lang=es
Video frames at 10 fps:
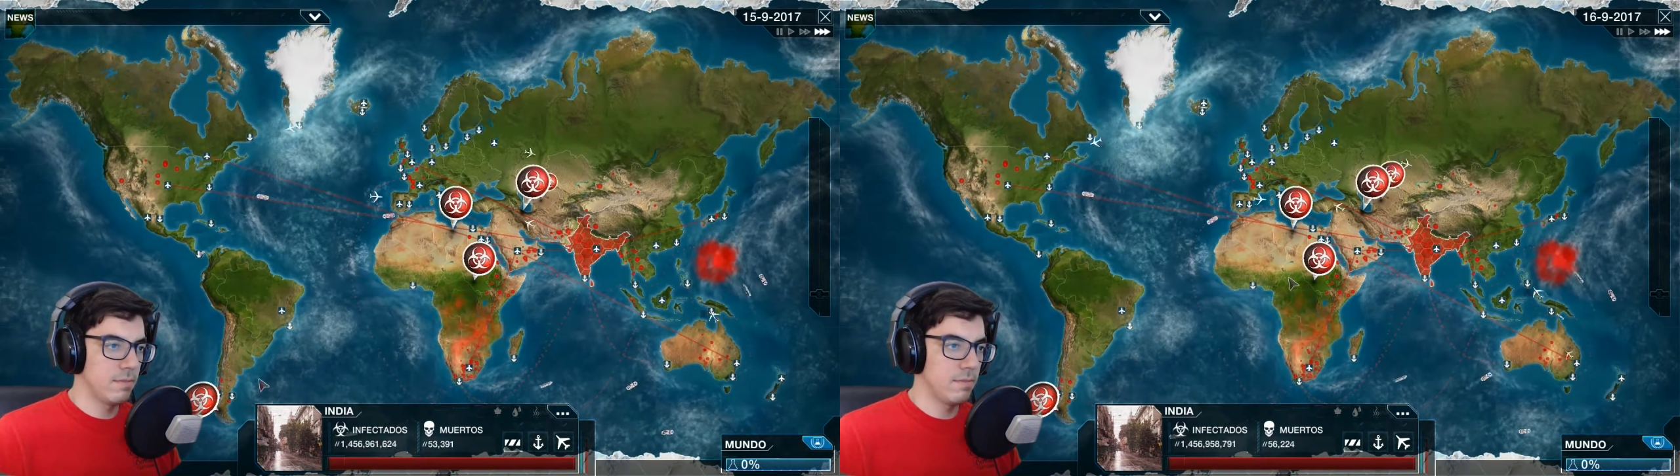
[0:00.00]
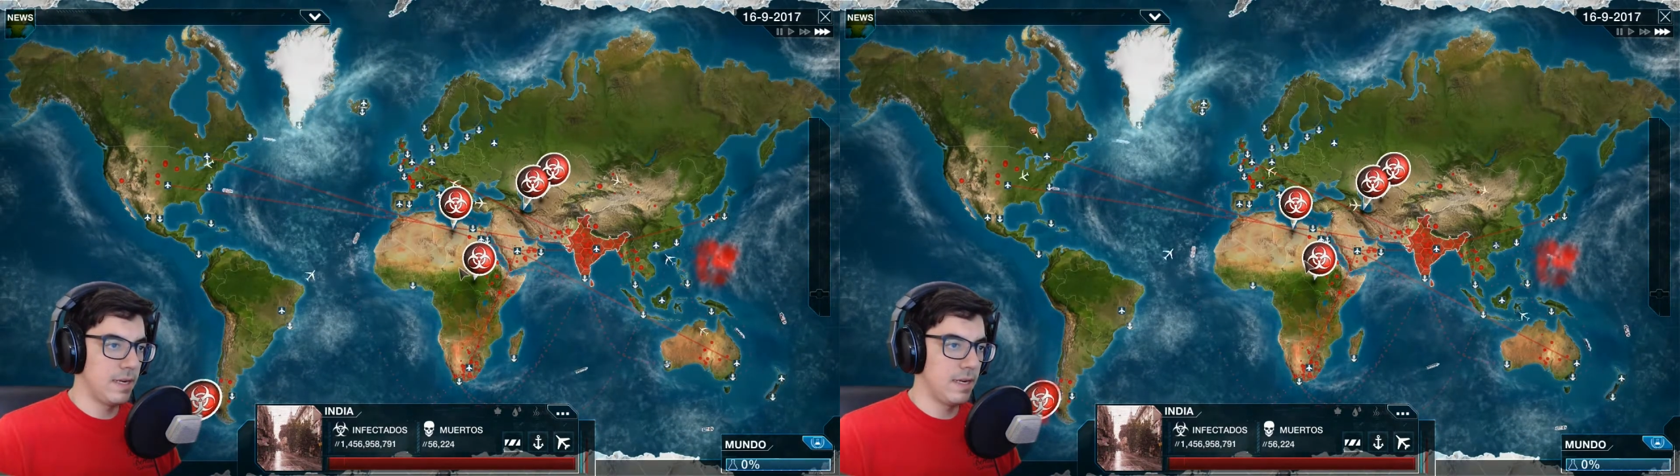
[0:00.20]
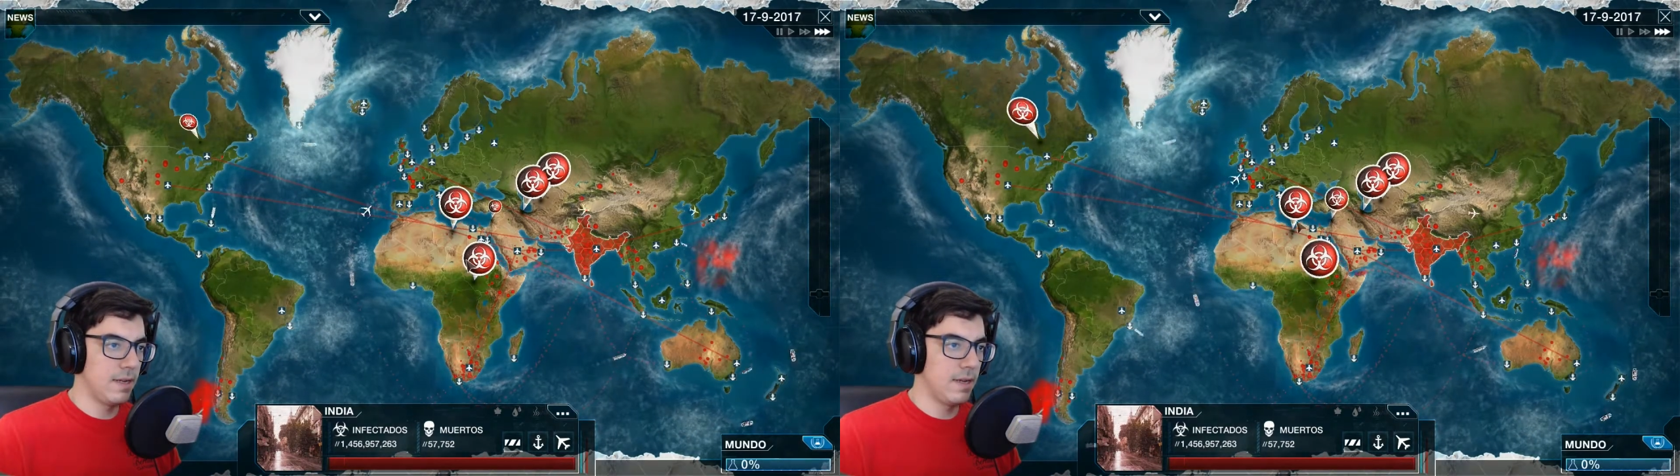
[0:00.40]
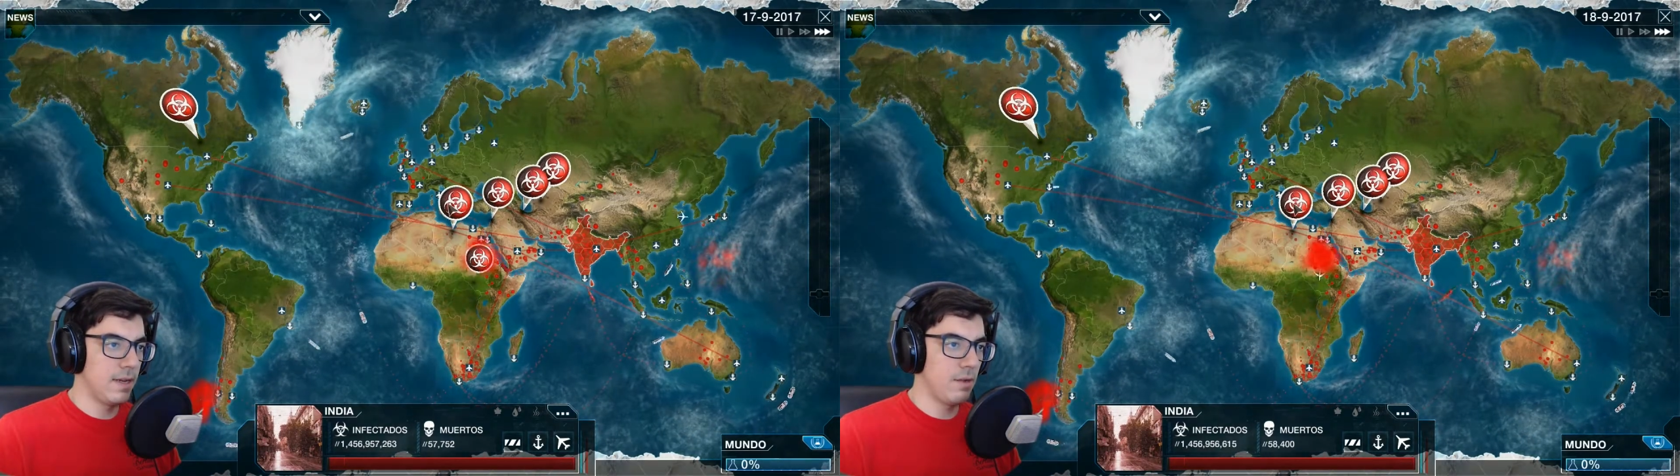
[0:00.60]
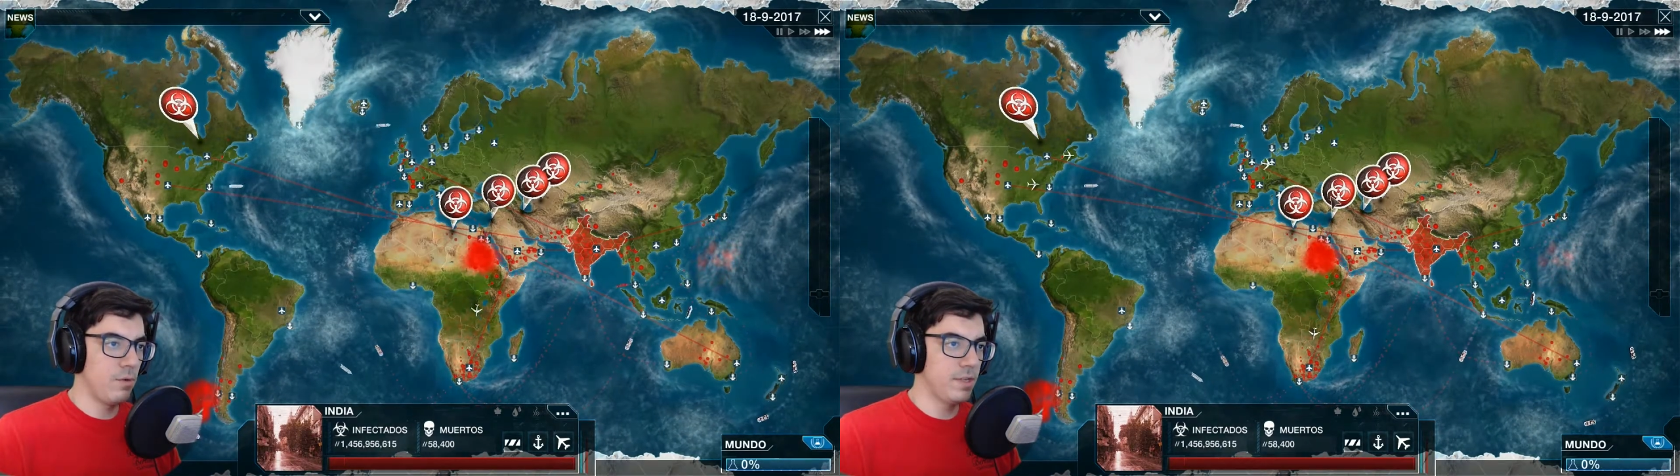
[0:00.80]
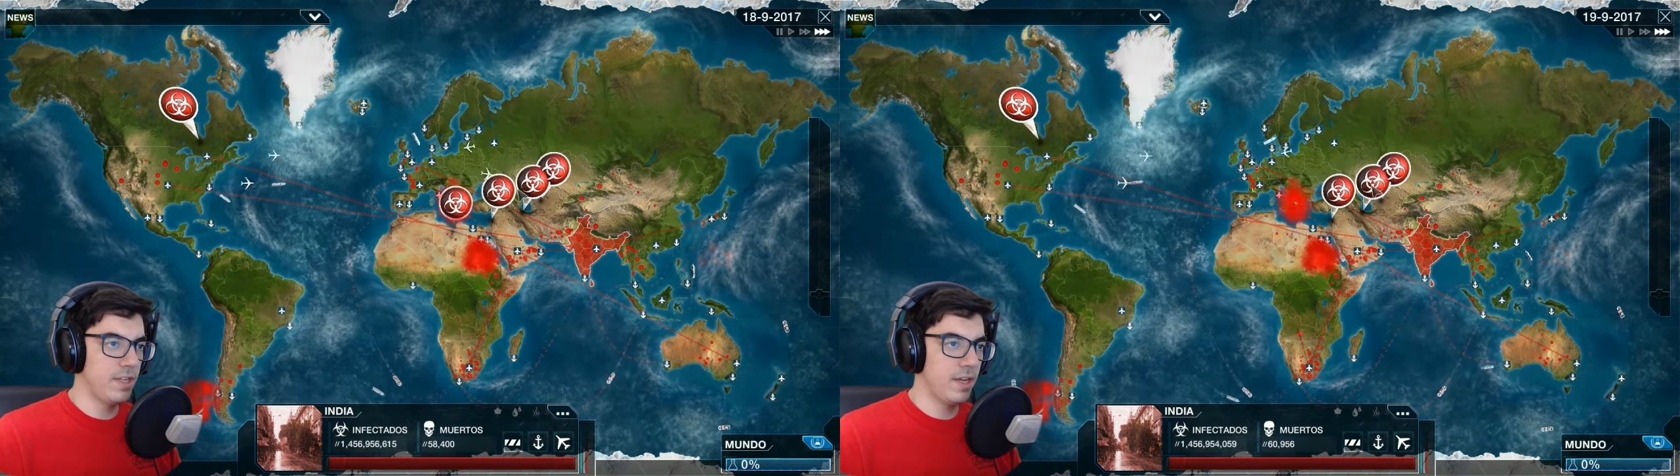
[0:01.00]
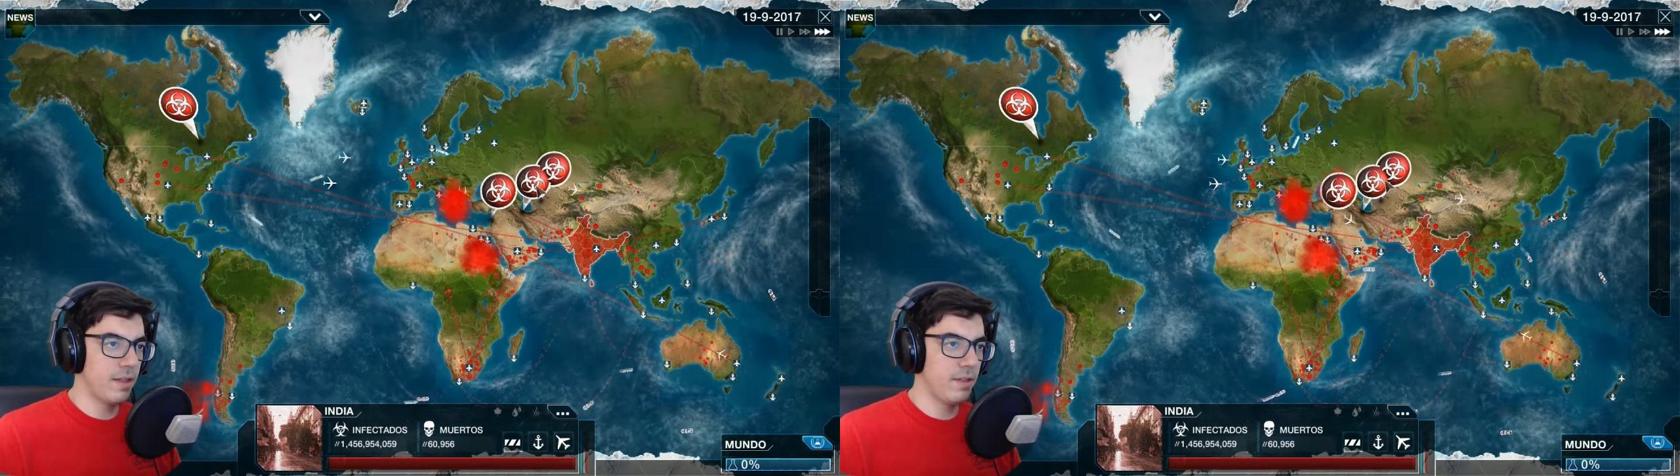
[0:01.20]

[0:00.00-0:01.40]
Vale, la cura sigue a